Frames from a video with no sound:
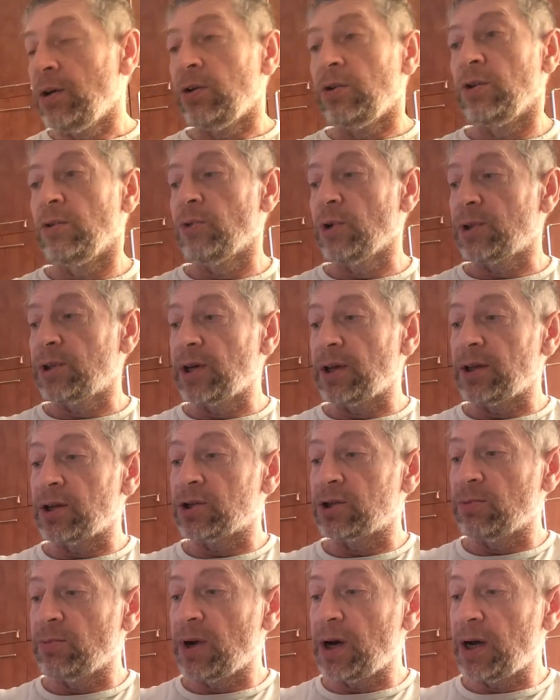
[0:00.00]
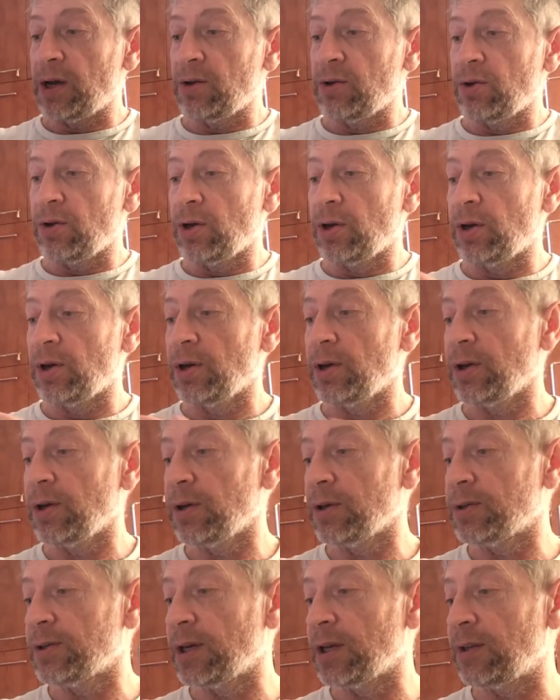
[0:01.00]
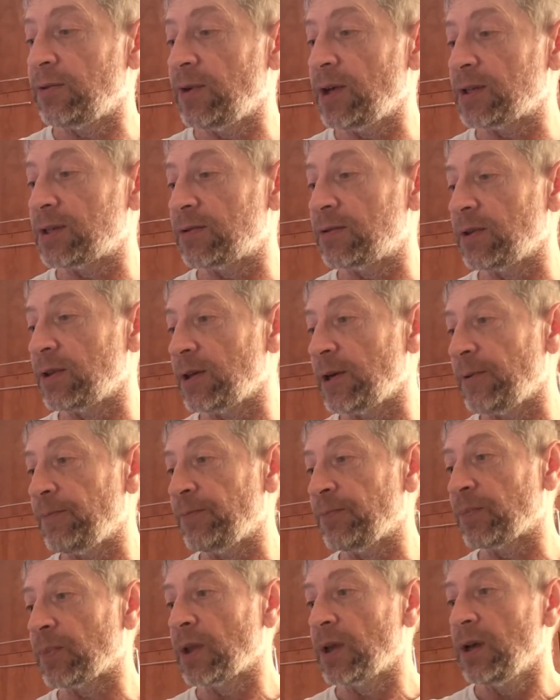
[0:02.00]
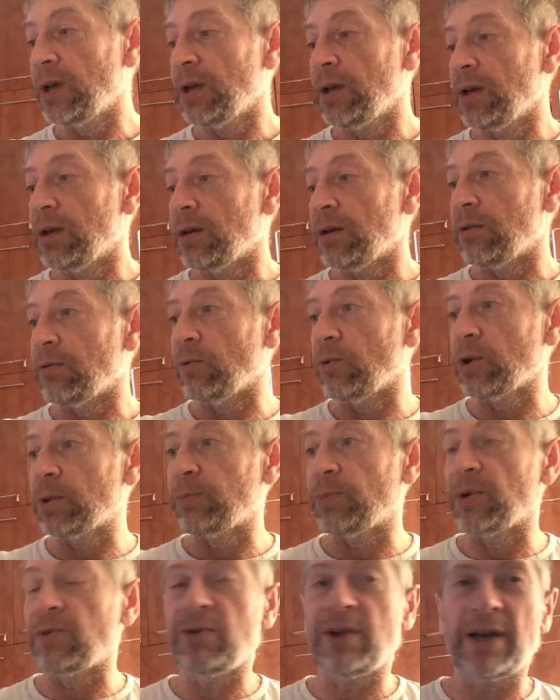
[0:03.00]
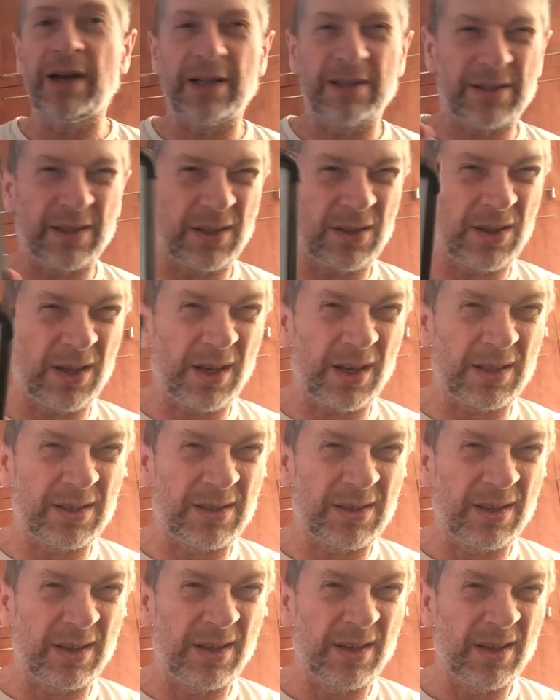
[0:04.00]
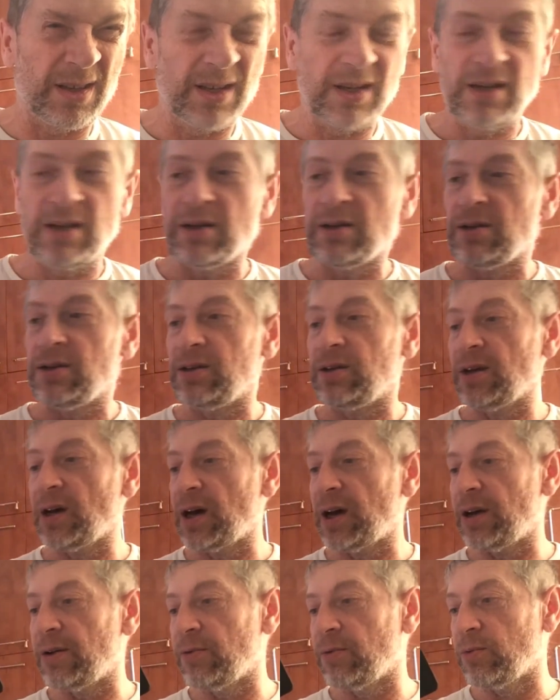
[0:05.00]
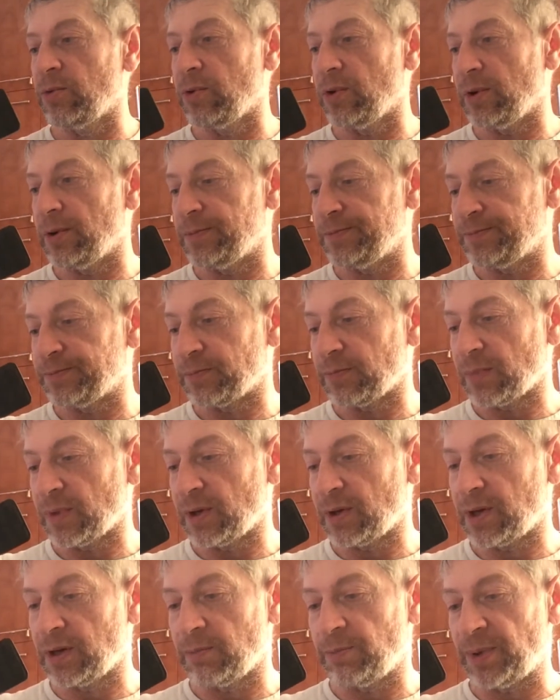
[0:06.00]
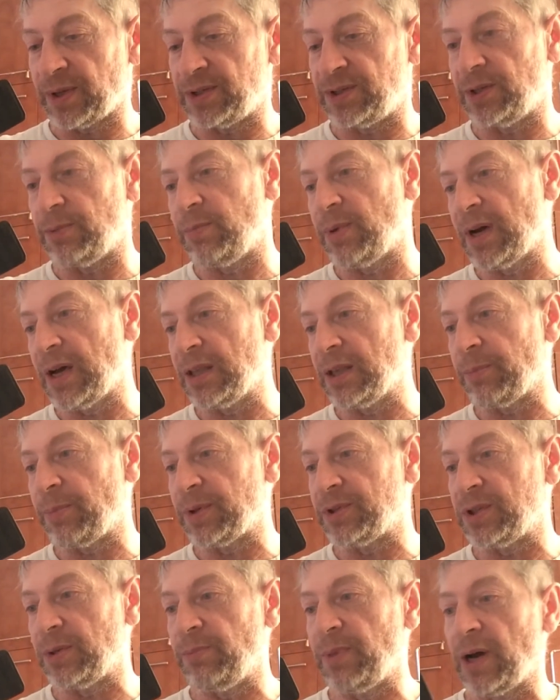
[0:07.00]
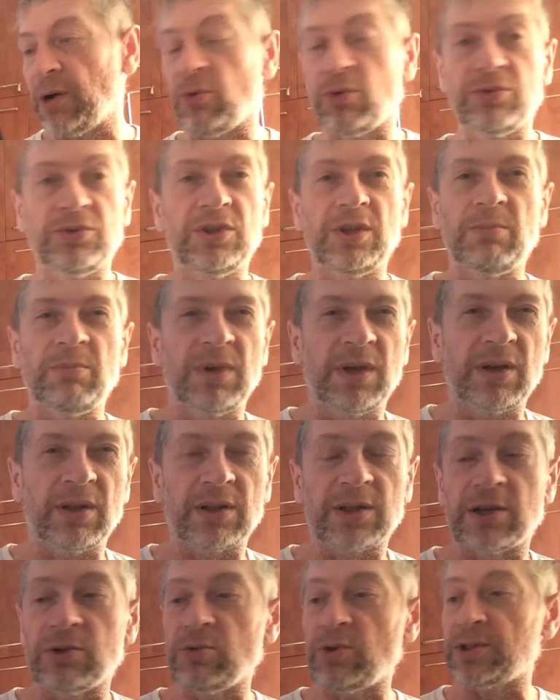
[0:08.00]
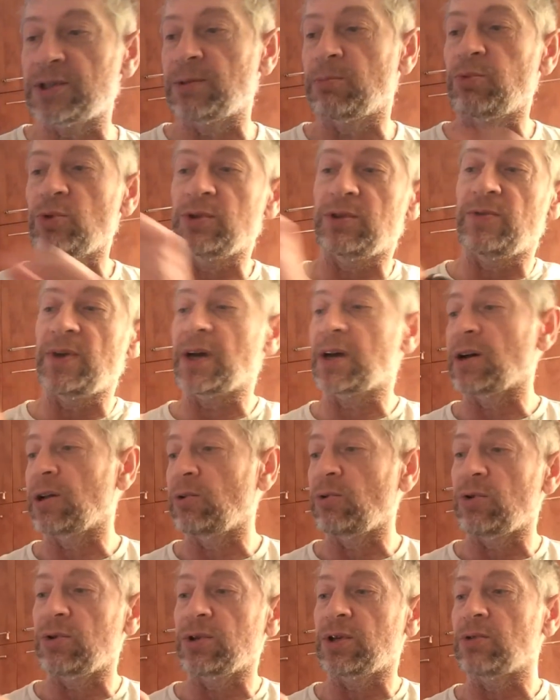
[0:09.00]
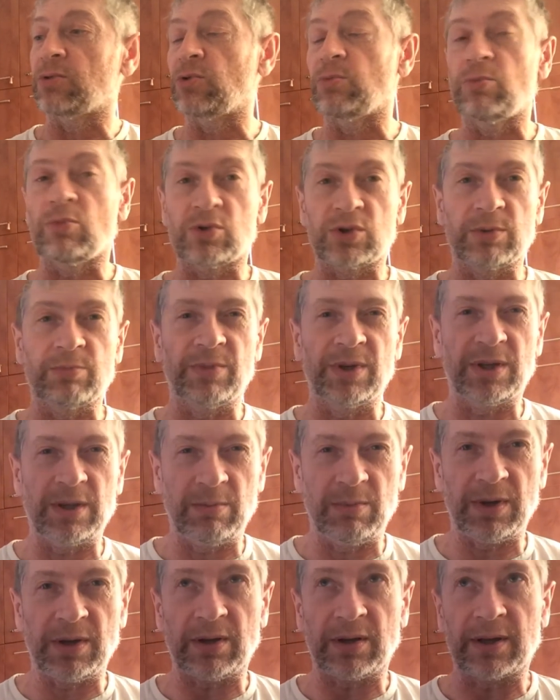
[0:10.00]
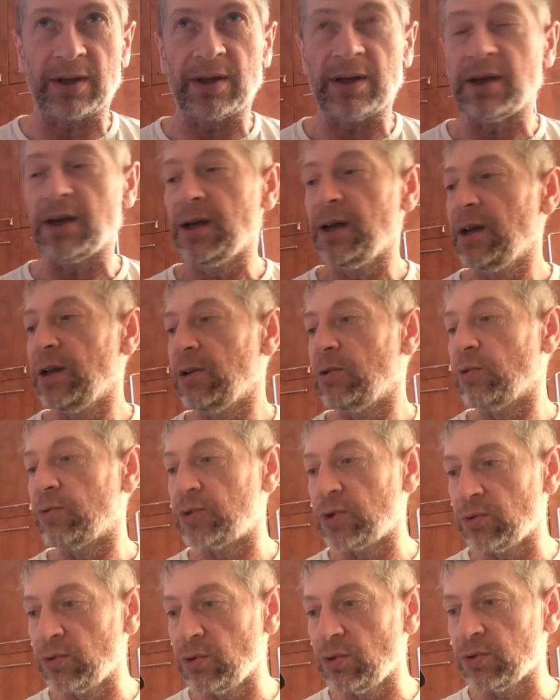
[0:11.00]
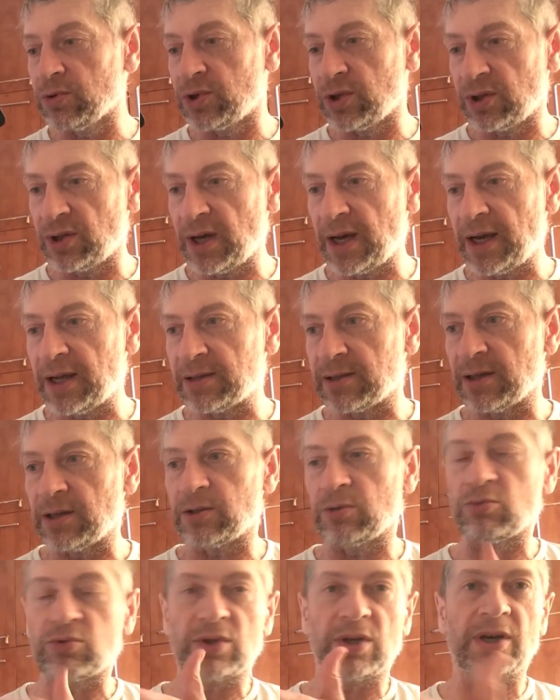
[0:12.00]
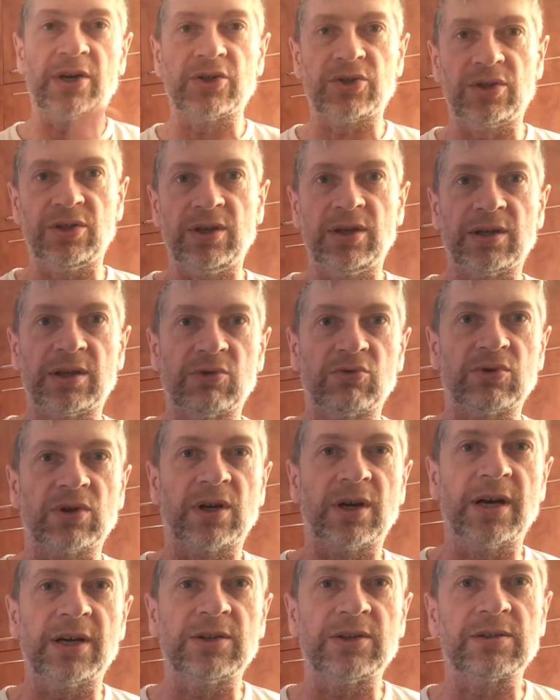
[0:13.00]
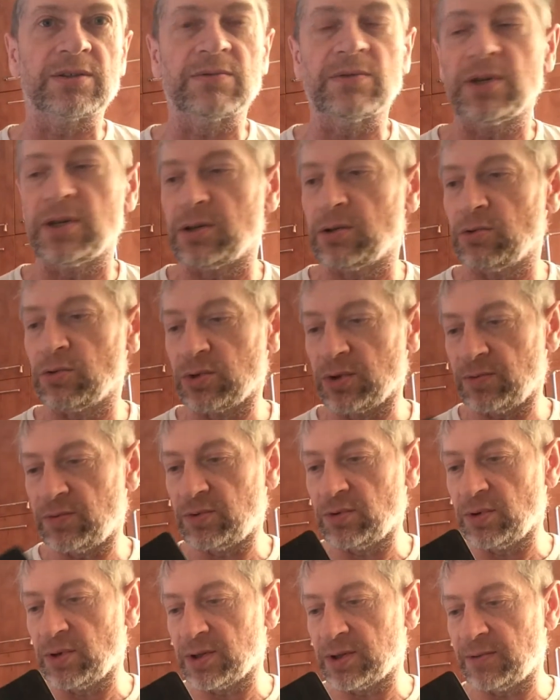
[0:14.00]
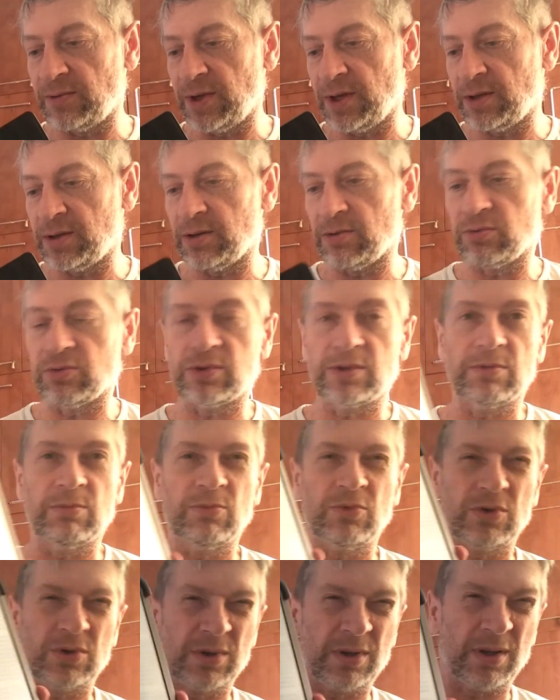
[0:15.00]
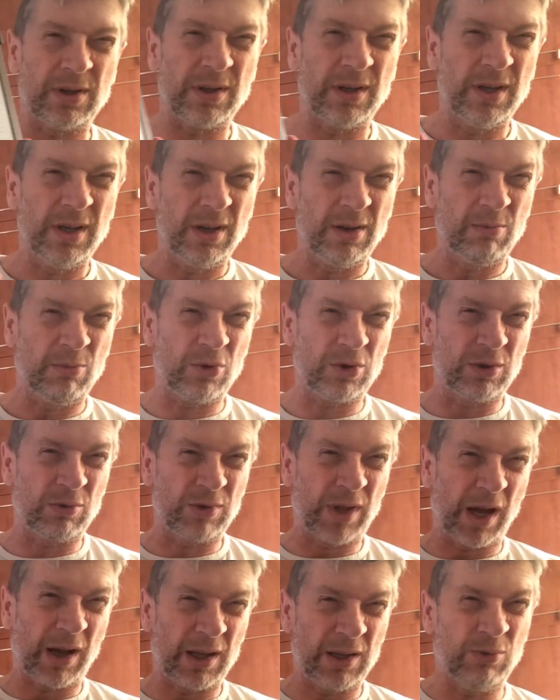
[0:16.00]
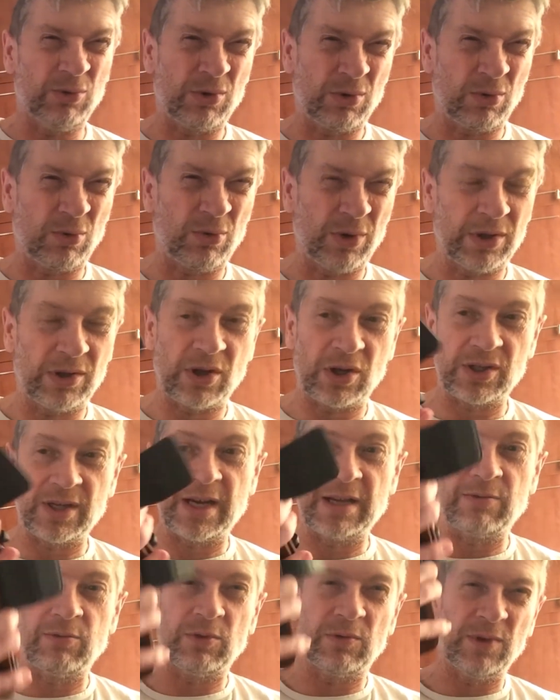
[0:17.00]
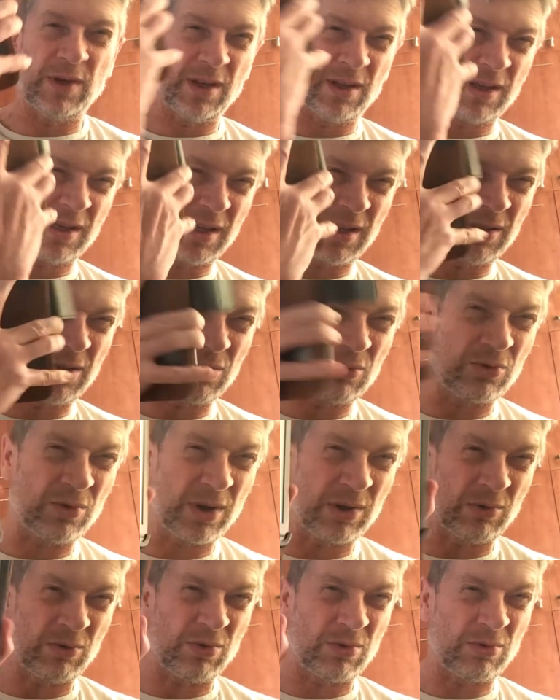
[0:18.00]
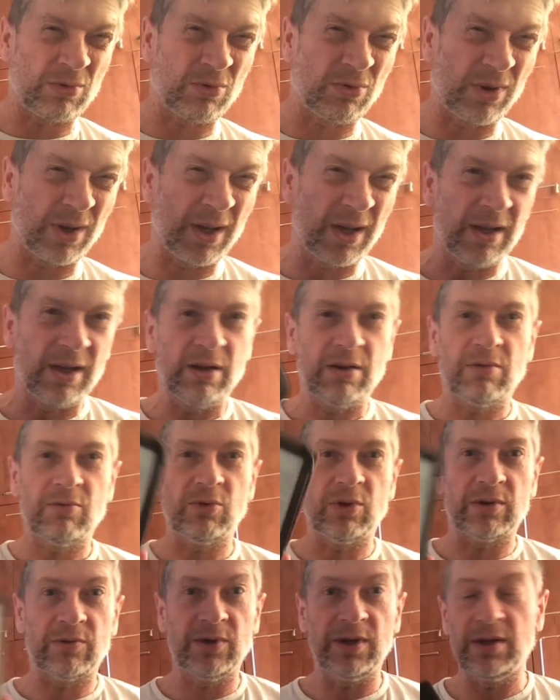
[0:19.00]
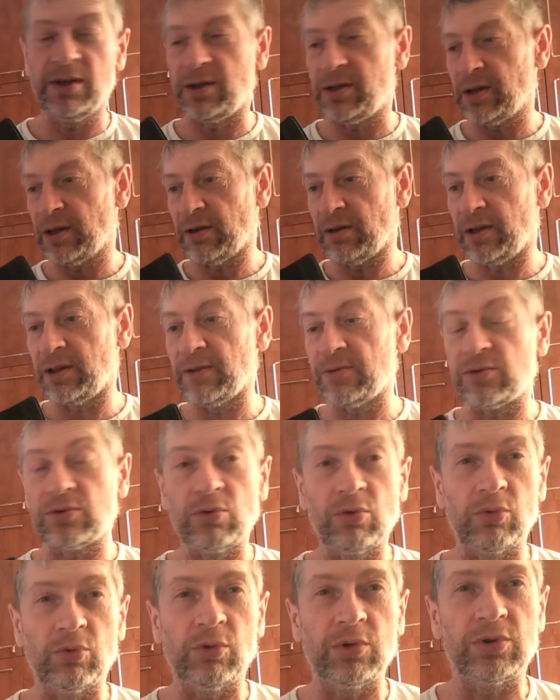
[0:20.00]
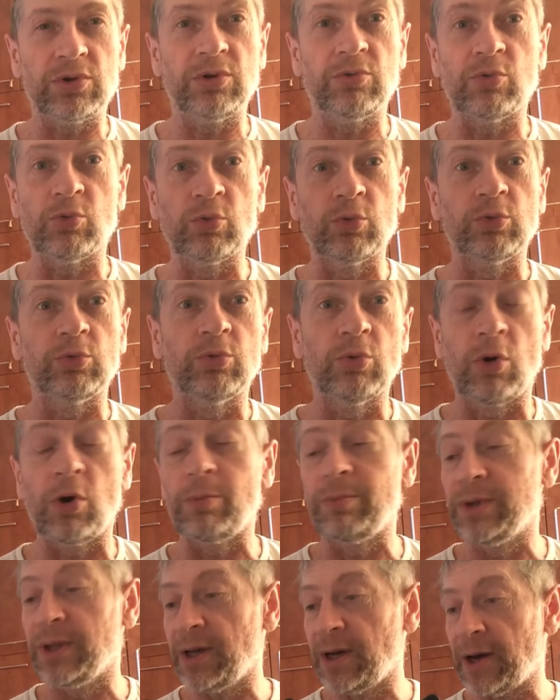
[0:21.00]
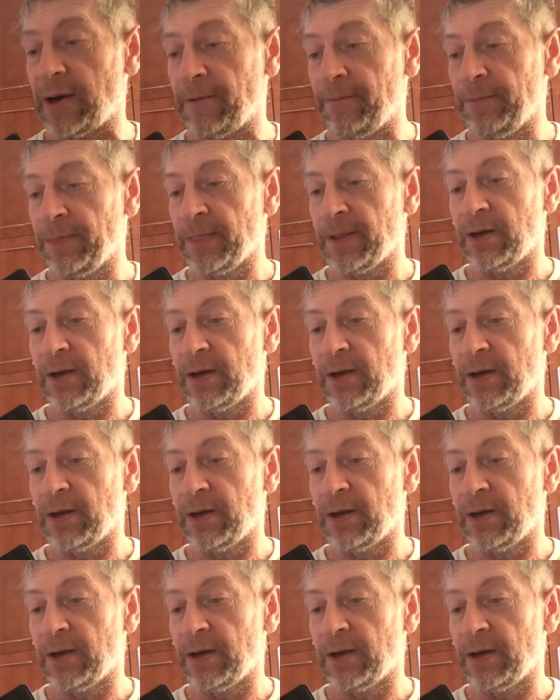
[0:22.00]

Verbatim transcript: И вот я нажимаю, соответственно, вот появляется текст – я его под себя, не под себя, он не мелкий. Но если будет две колонки, то может быть и мелкий. Но все равно он читается, это уже HD, это уже качество, это уже все на свете, уже можно, можно вот так одной рукой держать, вот видите, я держу одной рукой, вот видите, это все очень удобно.